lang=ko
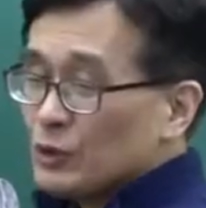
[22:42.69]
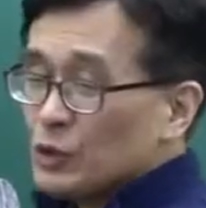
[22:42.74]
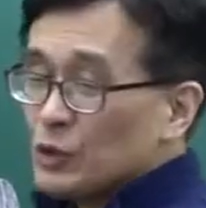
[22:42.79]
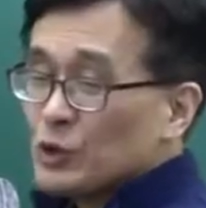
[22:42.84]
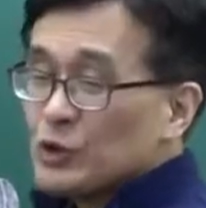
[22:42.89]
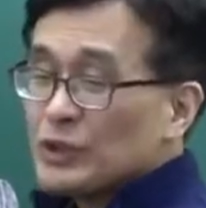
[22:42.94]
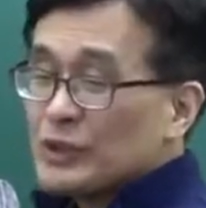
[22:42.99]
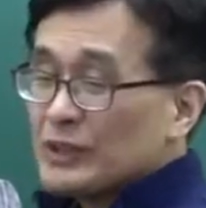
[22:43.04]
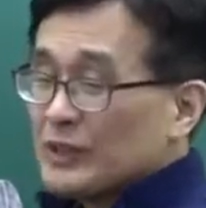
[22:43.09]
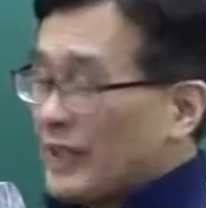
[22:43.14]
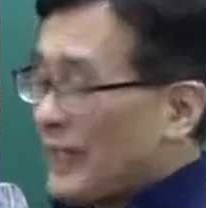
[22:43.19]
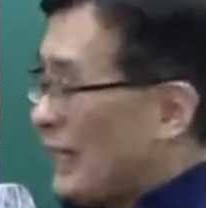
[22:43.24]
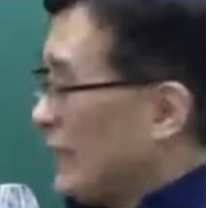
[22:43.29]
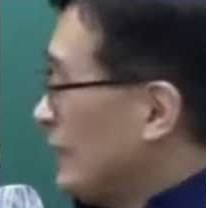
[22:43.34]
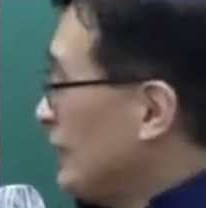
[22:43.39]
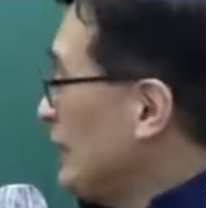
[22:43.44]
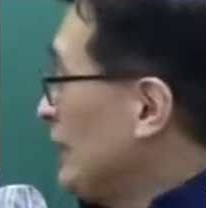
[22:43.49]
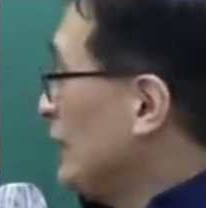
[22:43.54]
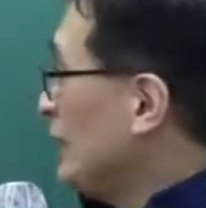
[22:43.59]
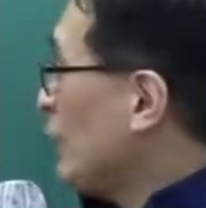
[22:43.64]

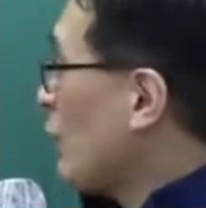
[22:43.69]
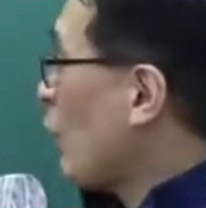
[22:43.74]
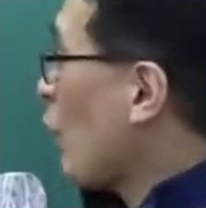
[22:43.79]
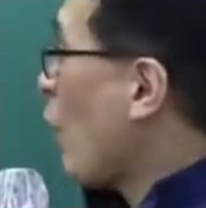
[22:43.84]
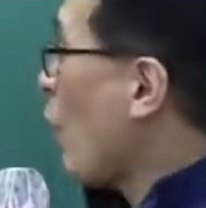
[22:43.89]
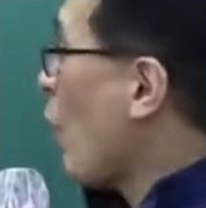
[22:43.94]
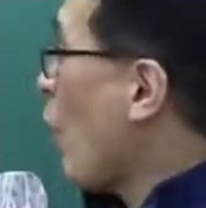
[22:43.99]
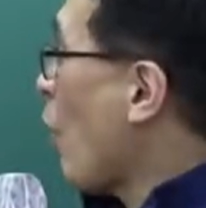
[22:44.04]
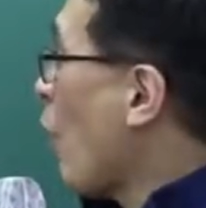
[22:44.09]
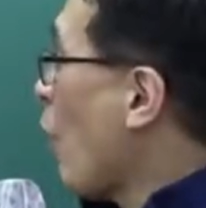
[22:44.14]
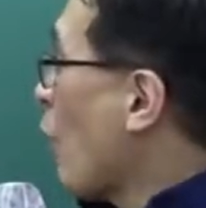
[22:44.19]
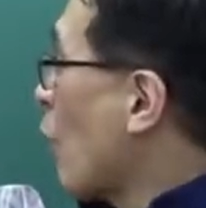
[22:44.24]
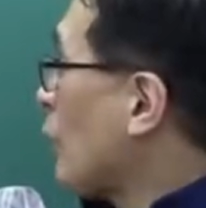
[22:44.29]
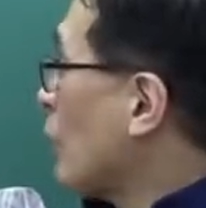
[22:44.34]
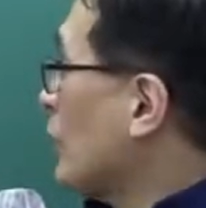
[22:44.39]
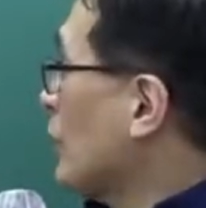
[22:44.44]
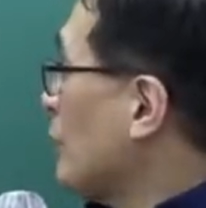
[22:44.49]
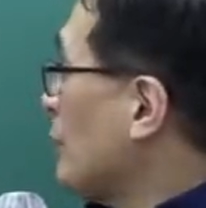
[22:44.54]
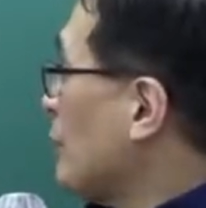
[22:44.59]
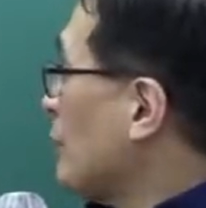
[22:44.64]
주택을
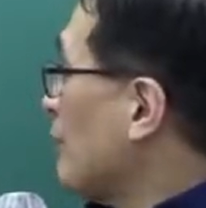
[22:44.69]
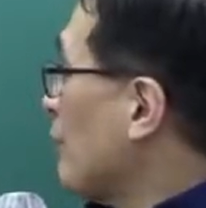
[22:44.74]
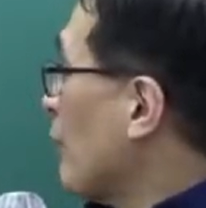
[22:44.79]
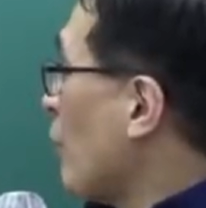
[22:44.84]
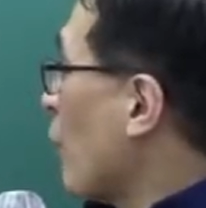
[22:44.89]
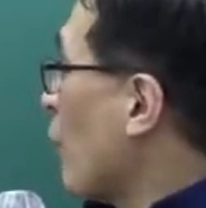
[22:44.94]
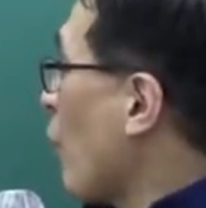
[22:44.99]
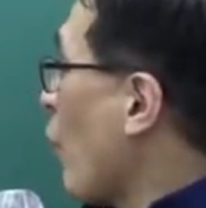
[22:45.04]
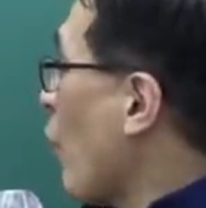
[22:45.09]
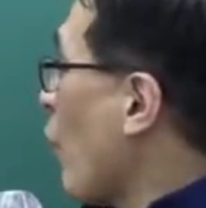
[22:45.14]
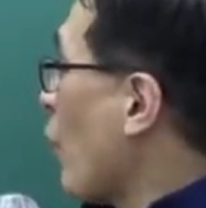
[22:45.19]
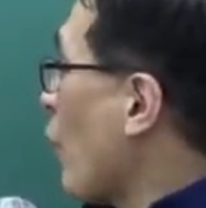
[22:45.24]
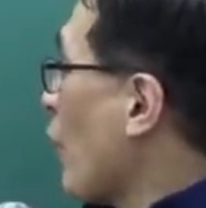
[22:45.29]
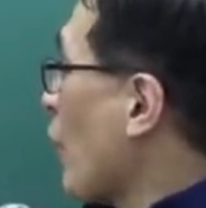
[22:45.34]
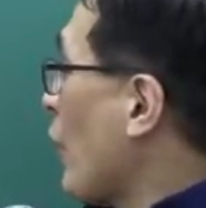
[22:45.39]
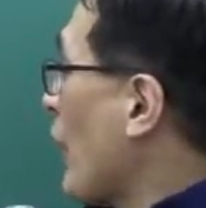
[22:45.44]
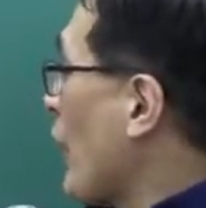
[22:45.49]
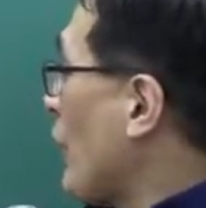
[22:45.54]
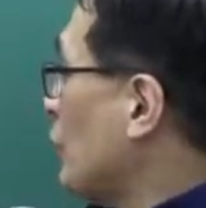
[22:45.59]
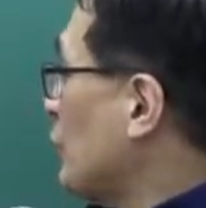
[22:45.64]
고급
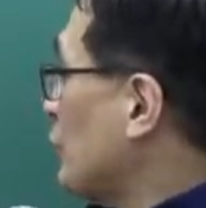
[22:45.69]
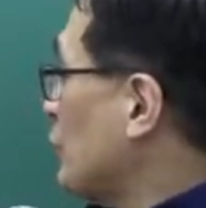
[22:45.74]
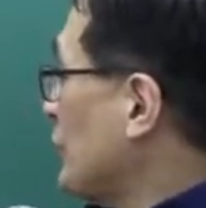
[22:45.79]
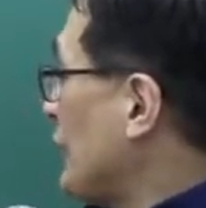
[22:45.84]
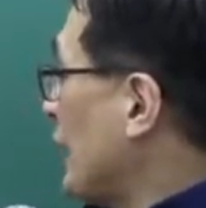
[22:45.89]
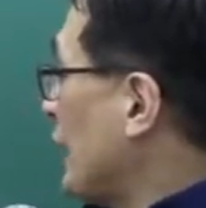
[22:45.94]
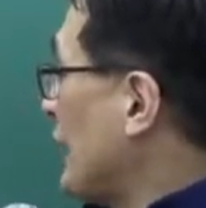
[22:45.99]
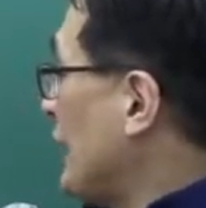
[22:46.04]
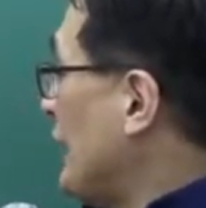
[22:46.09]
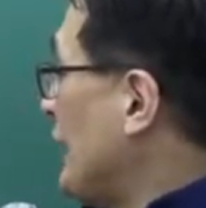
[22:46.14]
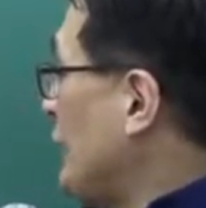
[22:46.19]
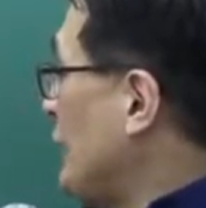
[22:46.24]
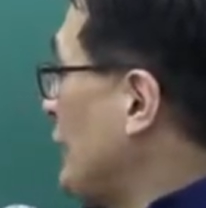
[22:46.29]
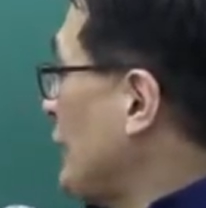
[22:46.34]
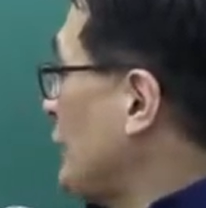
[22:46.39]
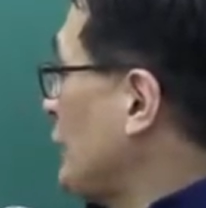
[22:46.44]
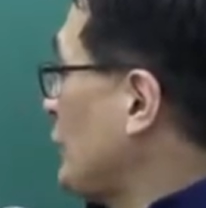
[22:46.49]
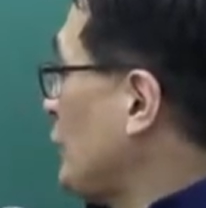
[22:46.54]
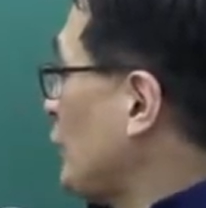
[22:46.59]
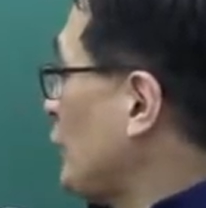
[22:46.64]
고가 주택
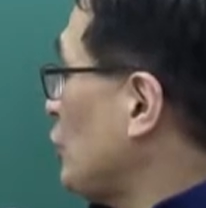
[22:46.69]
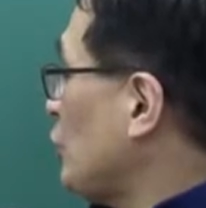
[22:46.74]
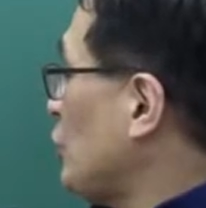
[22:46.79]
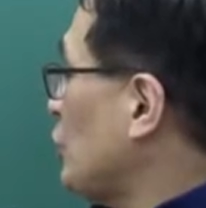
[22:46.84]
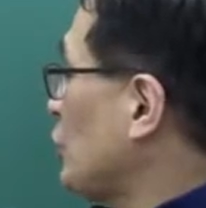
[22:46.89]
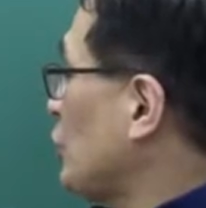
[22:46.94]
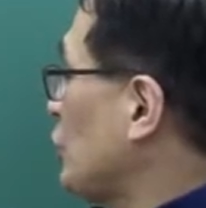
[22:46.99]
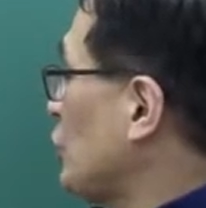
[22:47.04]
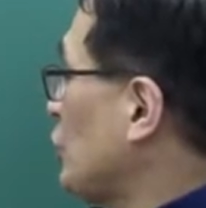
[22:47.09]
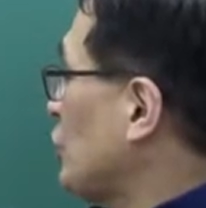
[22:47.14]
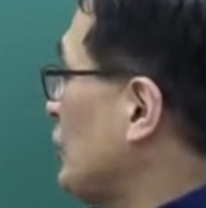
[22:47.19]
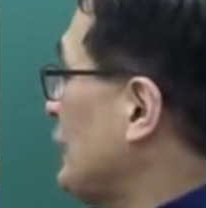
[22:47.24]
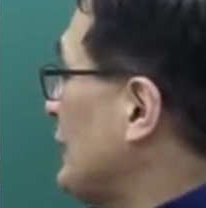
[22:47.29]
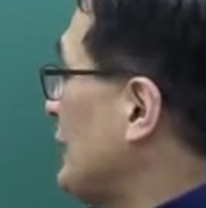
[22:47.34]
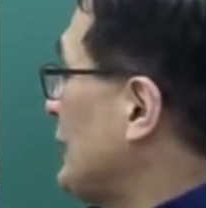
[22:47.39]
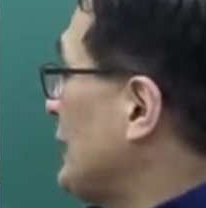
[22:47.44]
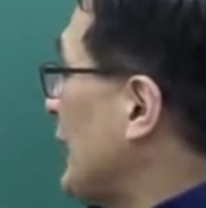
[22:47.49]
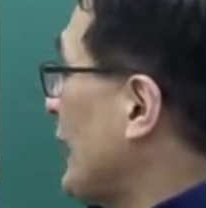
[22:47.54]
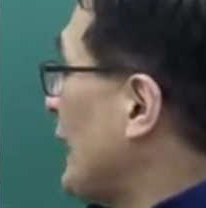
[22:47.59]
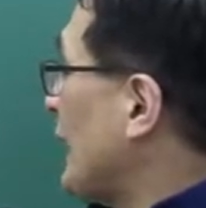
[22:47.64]
일정 수준
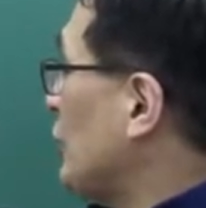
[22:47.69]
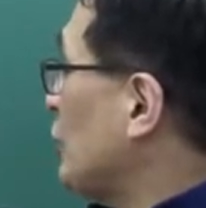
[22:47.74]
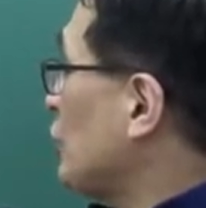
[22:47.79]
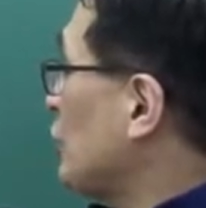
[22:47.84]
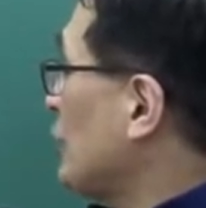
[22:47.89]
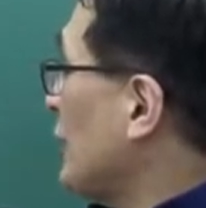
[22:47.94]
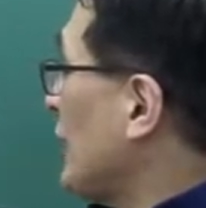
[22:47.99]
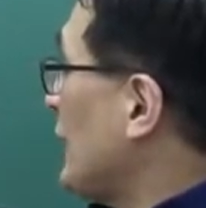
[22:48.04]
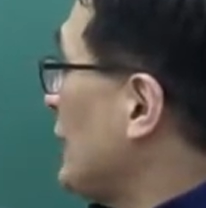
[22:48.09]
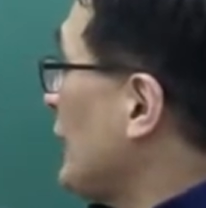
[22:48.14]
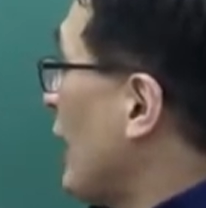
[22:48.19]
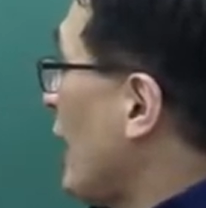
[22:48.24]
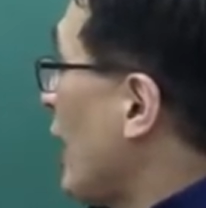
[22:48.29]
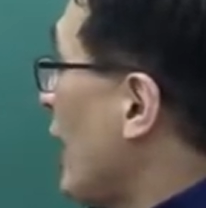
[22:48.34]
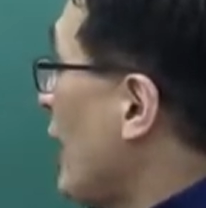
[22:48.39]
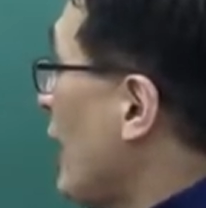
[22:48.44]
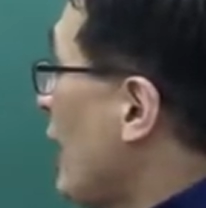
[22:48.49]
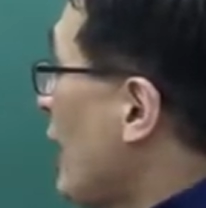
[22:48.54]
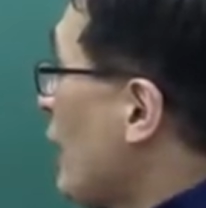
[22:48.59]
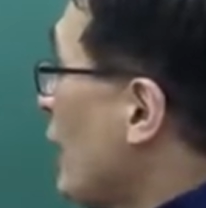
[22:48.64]
이상의 주택인데
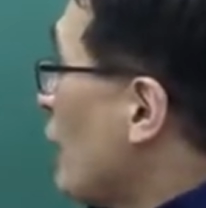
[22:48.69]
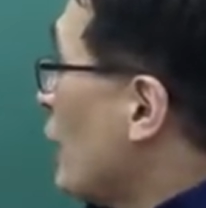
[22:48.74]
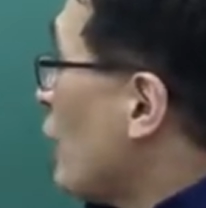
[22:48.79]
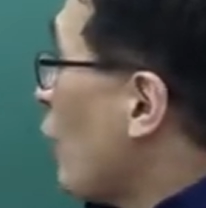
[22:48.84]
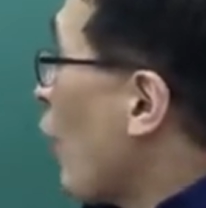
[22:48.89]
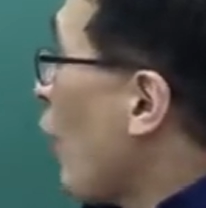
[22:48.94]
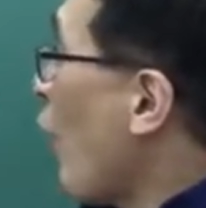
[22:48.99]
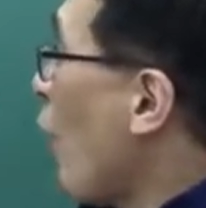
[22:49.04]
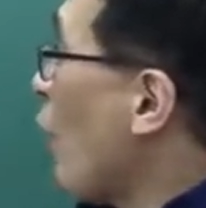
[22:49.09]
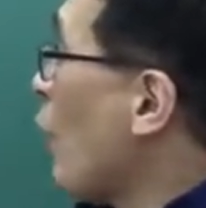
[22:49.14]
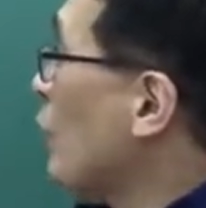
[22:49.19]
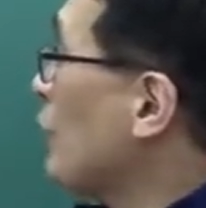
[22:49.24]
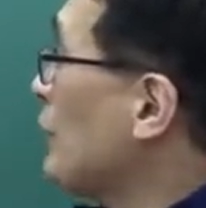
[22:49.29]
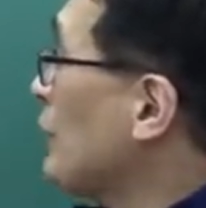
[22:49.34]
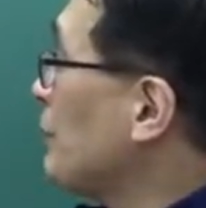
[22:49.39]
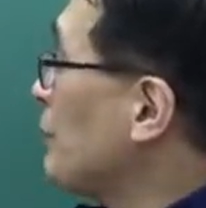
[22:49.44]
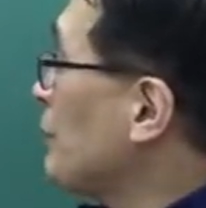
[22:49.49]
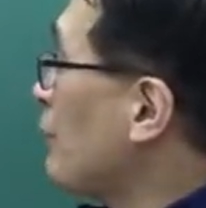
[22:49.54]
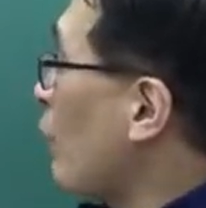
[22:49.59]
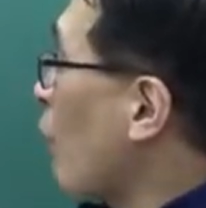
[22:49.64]
이
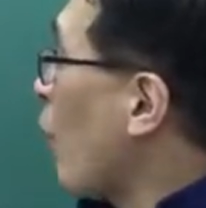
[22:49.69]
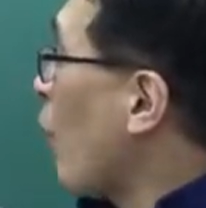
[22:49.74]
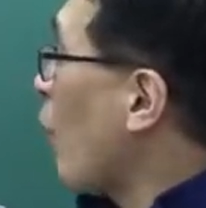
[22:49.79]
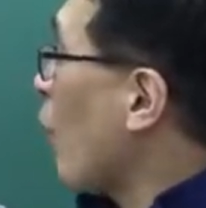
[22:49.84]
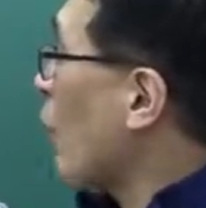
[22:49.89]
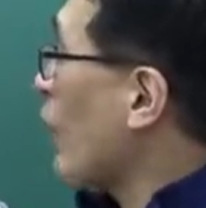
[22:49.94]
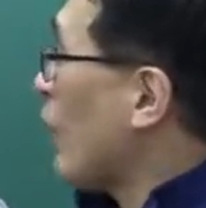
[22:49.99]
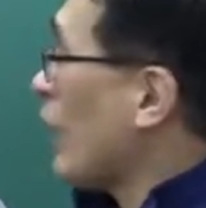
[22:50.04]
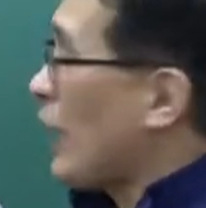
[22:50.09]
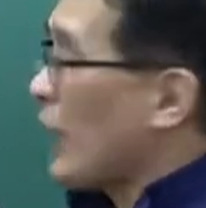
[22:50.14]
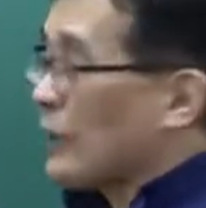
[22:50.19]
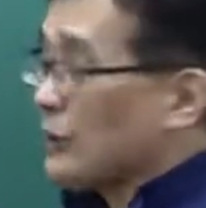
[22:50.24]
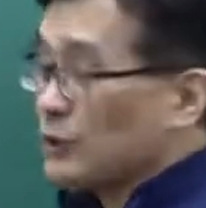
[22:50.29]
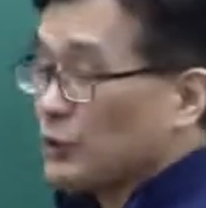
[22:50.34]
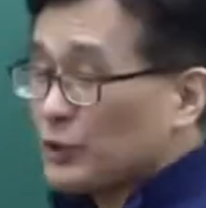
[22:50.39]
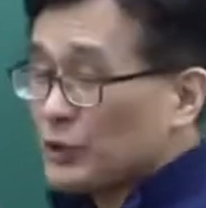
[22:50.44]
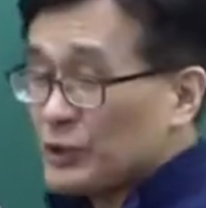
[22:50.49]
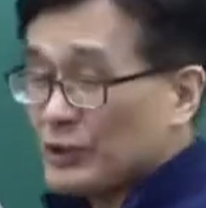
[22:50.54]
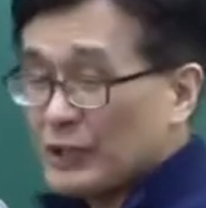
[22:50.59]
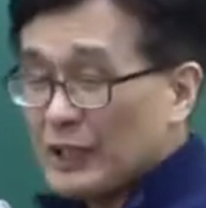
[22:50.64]
고급 고가
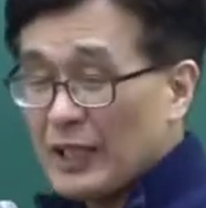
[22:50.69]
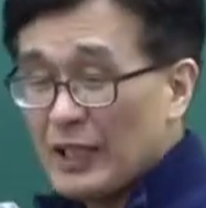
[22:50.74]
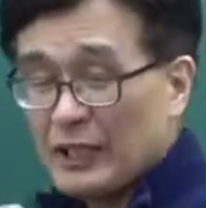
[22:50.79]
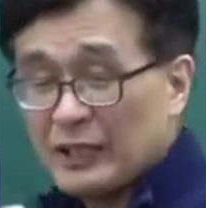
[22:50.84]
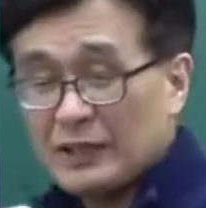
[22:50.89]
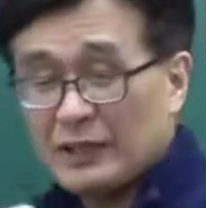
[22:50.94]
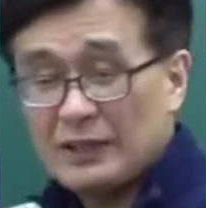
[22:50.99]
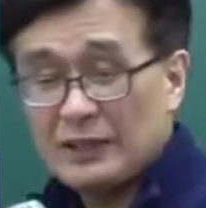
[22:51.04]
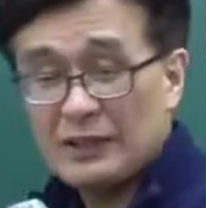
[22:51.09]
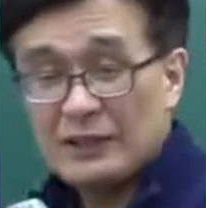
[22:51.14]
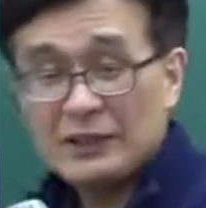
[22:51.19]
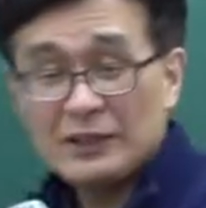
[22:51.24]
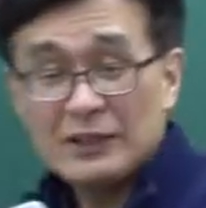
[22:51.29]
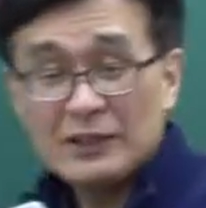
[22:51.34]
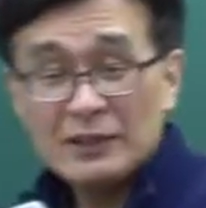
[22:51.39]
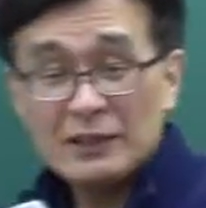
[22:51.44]
주택을